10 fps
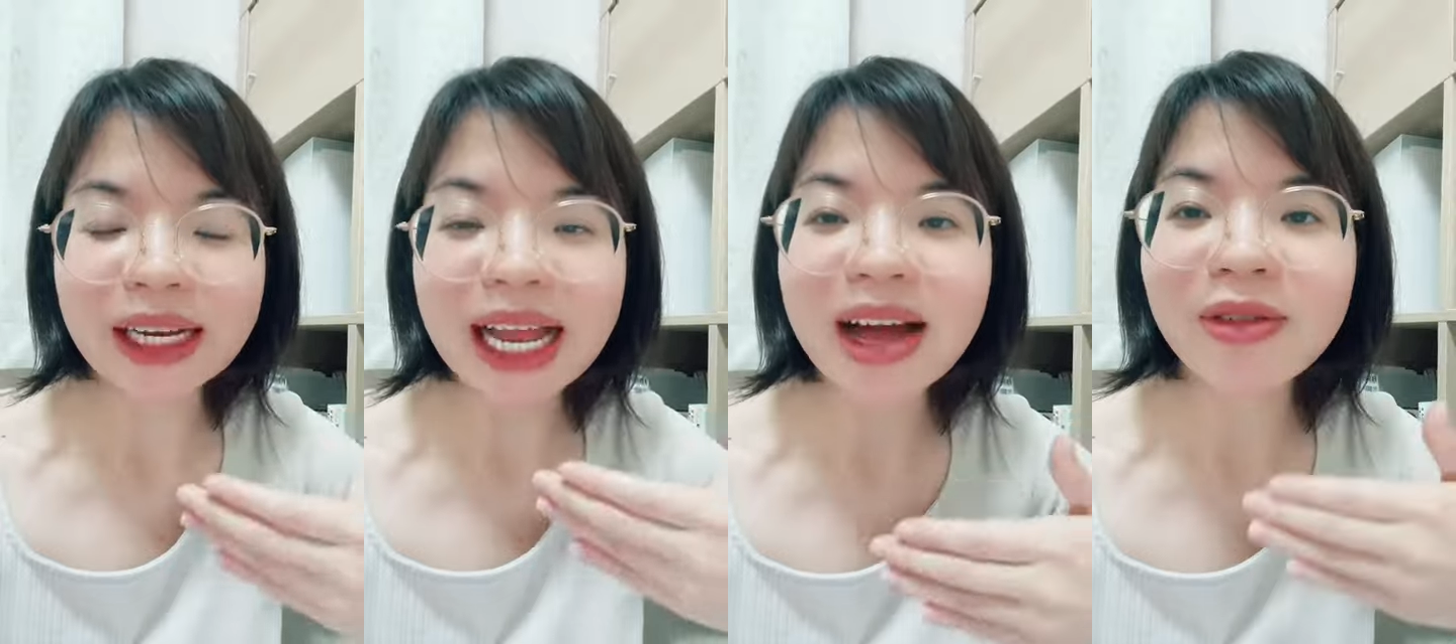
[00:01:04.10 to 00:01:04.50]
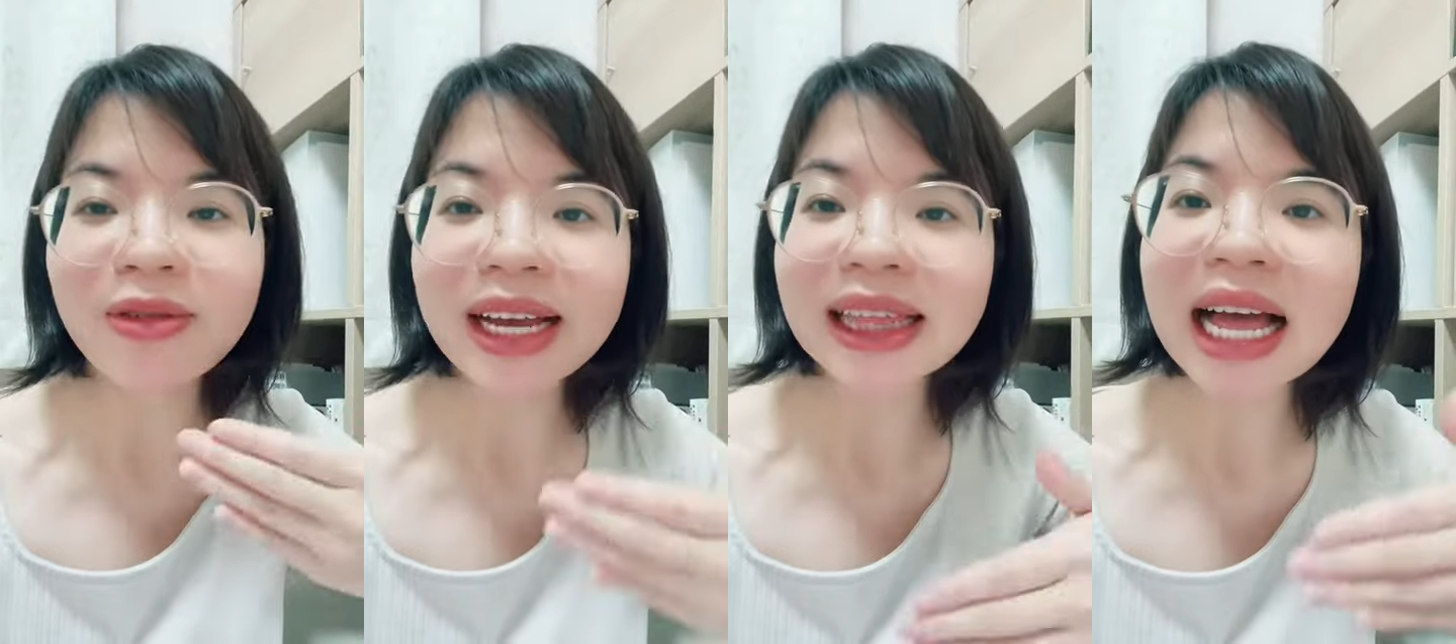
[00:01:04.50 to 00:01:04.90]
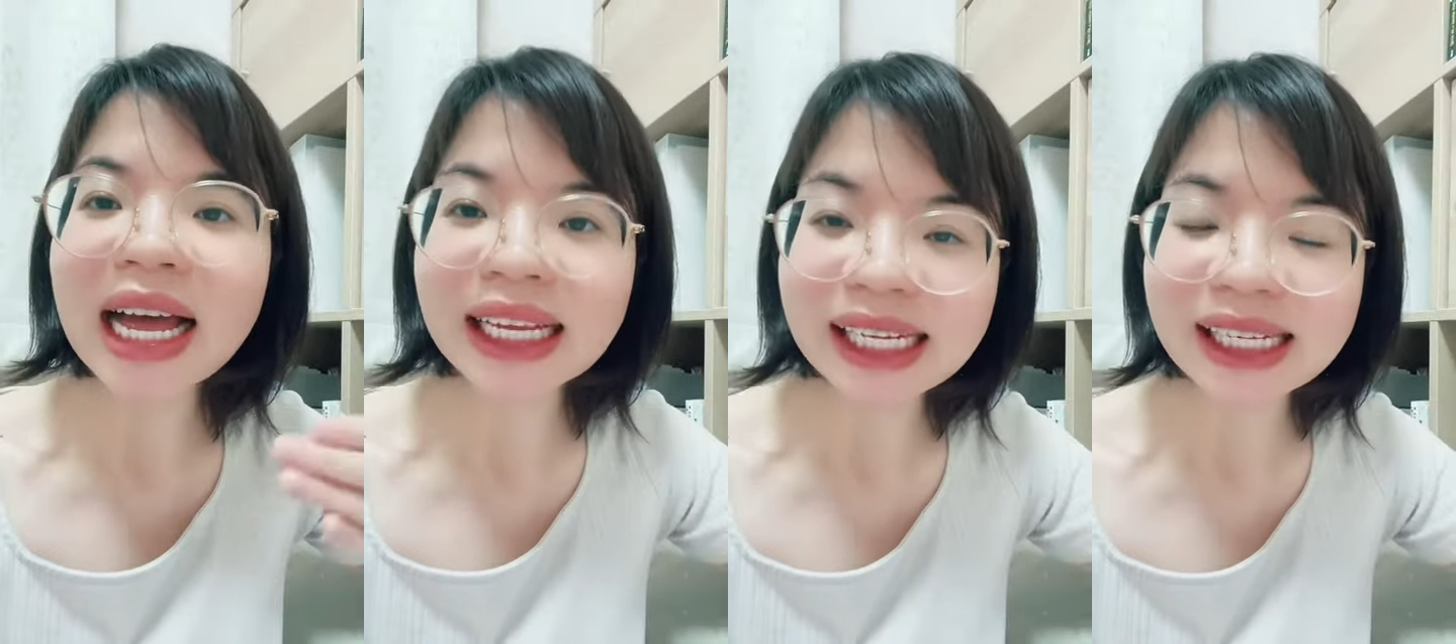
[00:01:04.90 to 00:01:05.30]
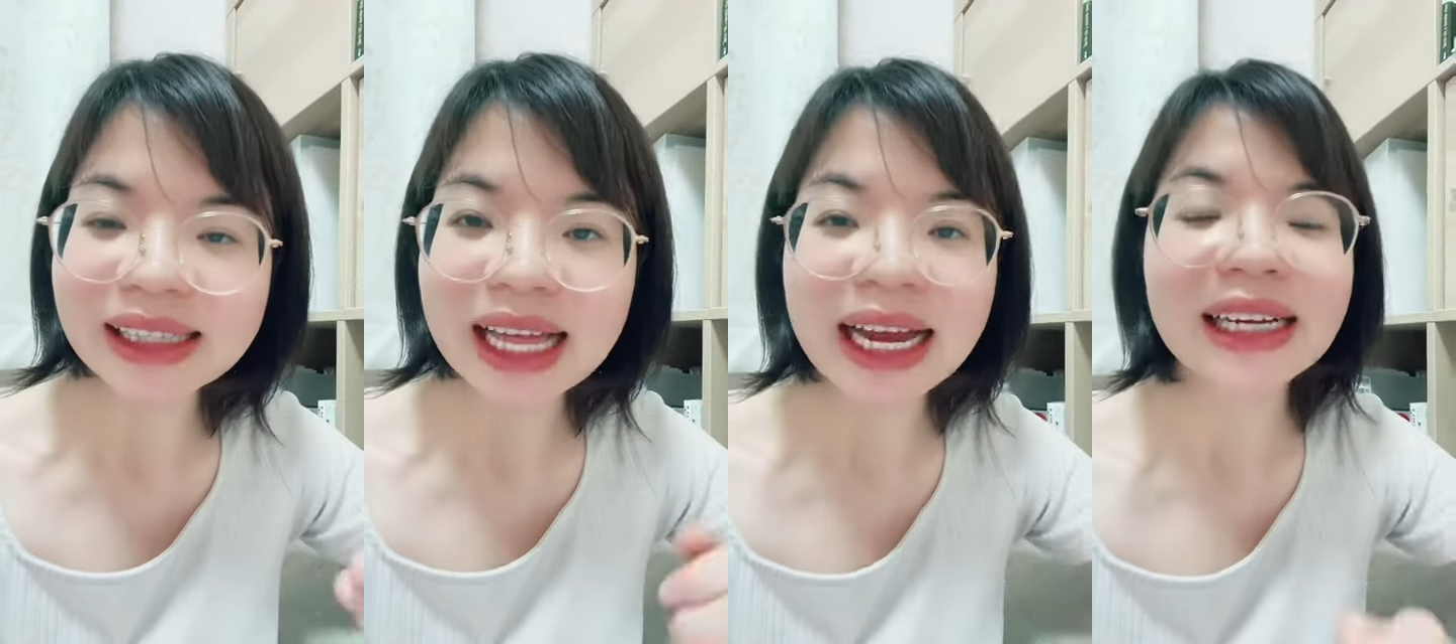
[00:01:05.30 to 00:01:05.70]
là vetai
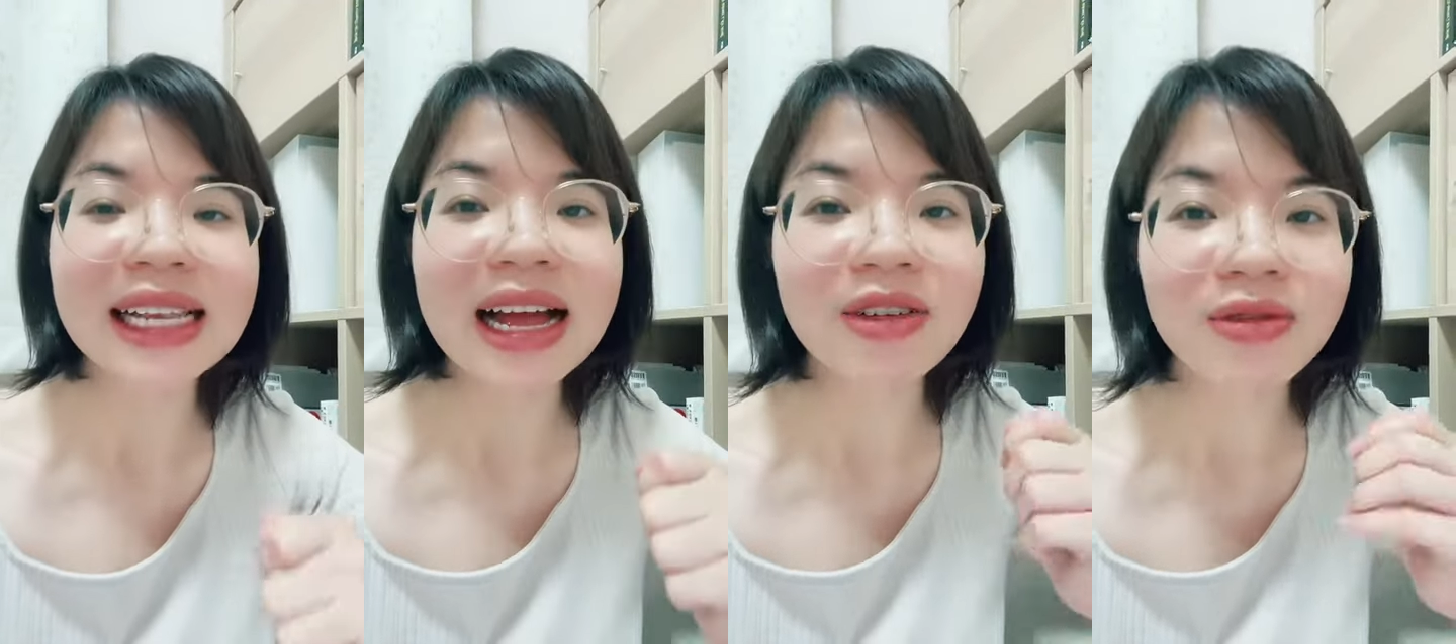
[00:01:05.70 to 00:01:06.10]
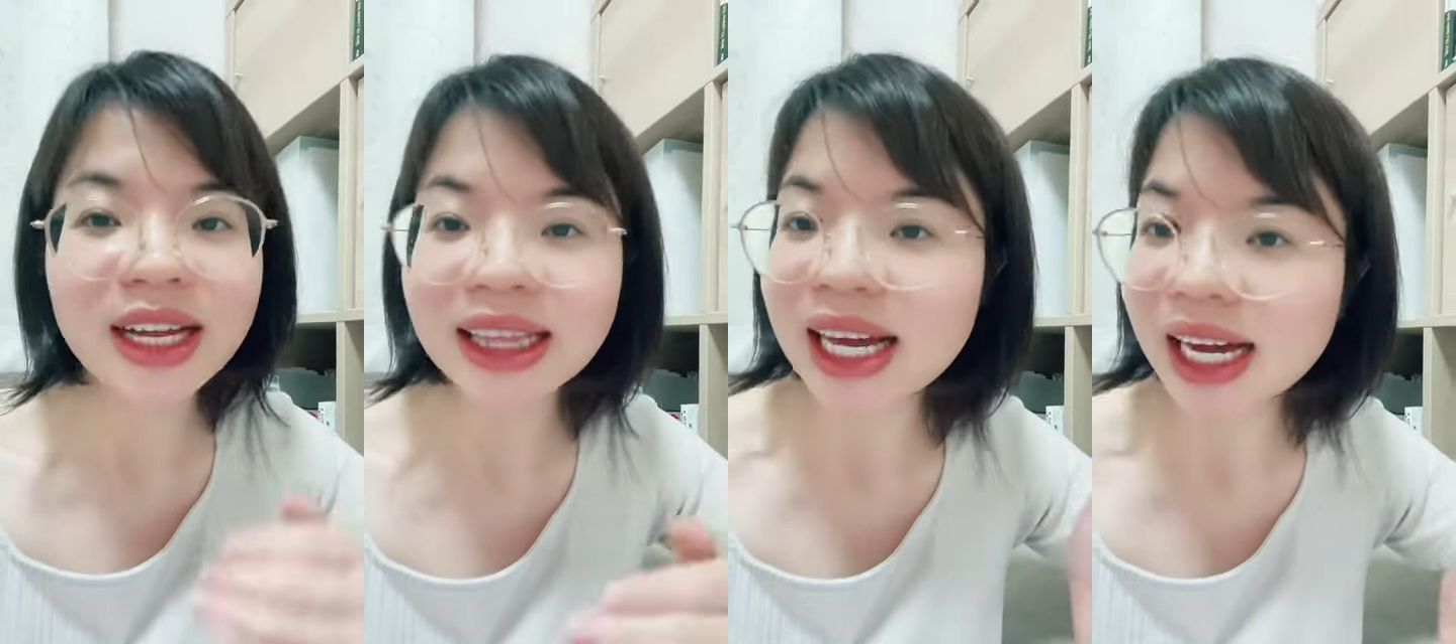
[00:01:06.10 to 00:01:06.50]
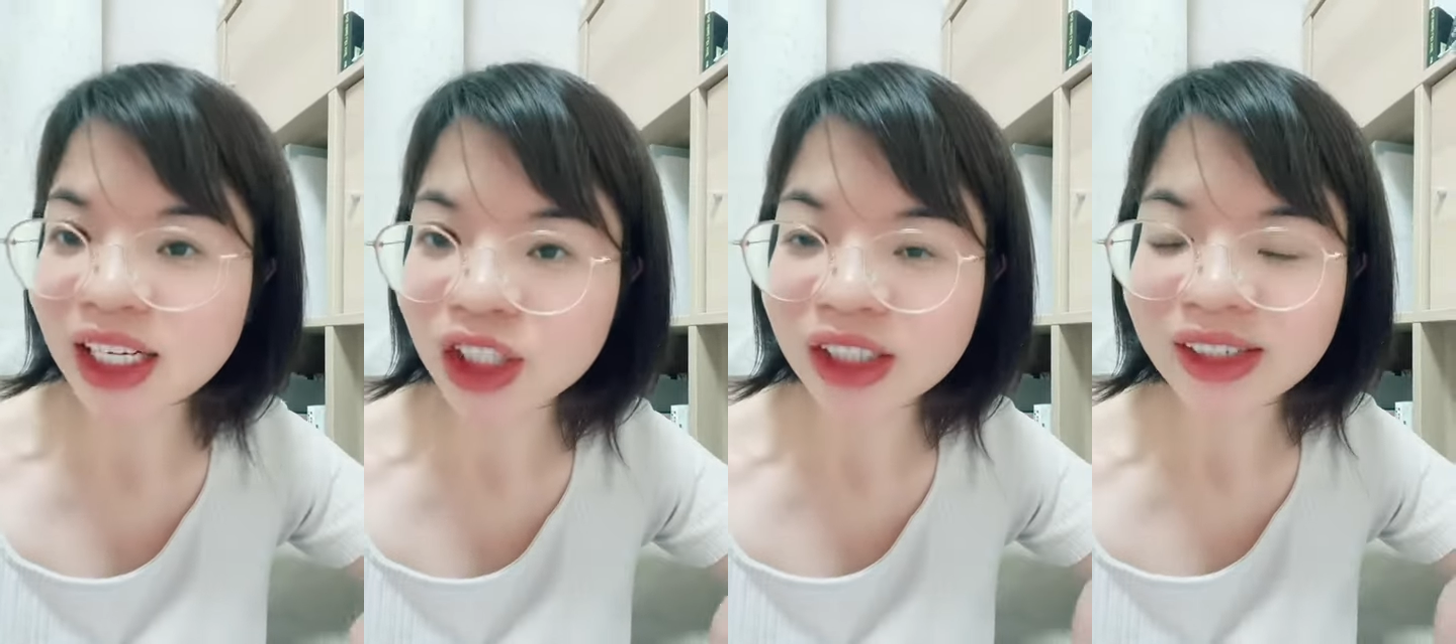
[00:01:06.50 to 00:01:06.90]
thành là vetagaru